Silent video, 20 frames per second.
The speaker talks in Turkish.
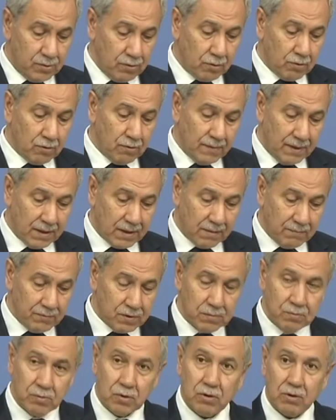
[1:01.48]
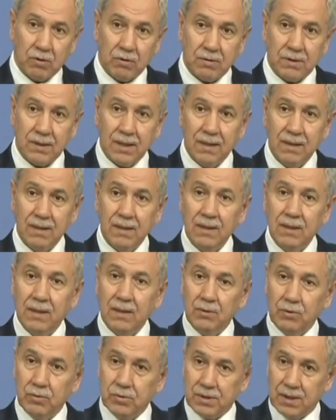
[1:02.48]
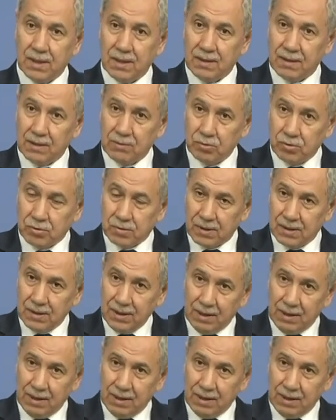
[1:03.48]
hükümetimiz bu konuda üzerine düşeni